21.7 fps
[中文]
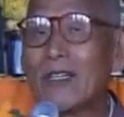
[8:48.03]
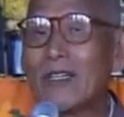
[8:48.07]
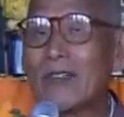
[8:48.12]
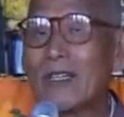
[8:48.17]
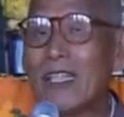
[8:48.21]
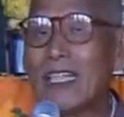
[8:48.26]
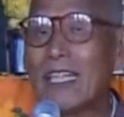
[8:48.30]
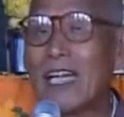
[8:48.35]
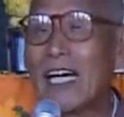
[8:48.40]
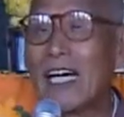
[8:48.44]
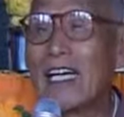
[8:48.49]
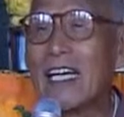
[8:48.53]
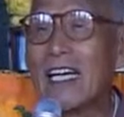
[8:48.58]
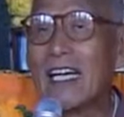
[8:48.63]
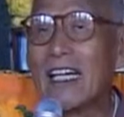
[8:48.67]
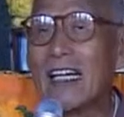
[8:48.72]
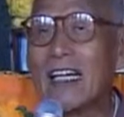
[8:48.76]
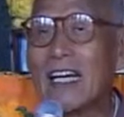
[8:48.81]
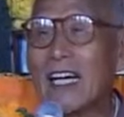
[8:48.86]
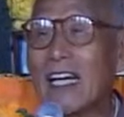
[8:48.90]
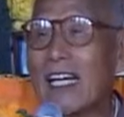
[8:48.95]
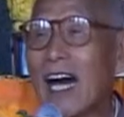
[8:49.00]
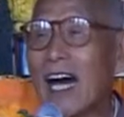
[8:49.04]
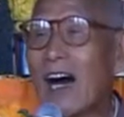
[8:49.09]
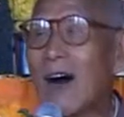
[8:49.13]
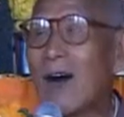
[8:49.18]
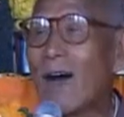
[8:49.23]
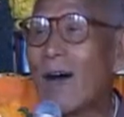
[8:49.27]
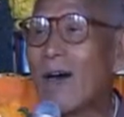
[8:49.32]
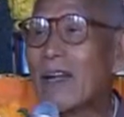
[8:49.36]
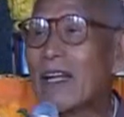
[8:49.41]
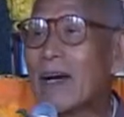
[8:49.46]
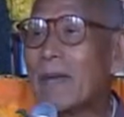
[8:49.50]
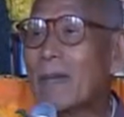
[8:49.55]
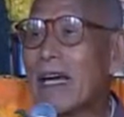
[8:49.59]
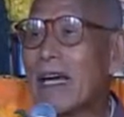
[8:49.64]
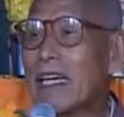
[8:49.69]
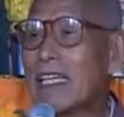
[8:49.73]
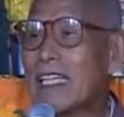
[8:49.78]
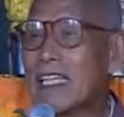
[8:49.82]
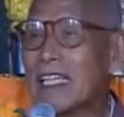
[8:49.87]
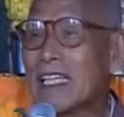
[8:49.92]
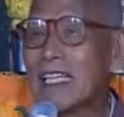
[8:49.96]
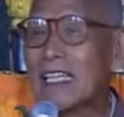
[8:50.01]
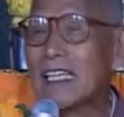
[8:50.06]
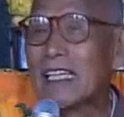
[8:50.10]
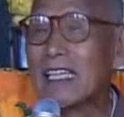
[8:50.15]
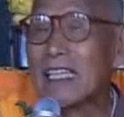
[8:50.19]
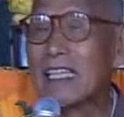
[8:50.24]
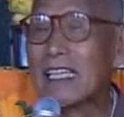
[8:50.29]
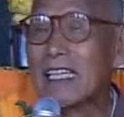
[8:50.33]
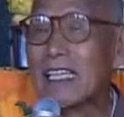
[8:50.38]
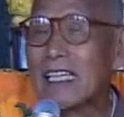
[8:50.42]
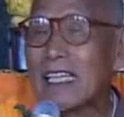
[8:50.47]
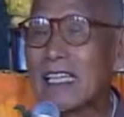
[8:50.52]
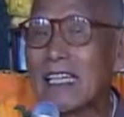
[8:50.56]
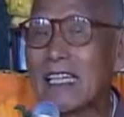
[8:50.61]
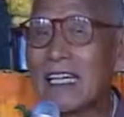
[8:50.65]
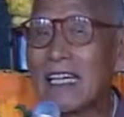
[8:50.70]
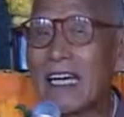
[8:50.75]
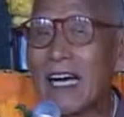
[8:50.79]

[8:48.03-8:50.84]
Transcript: 做生意的人给他好的名词。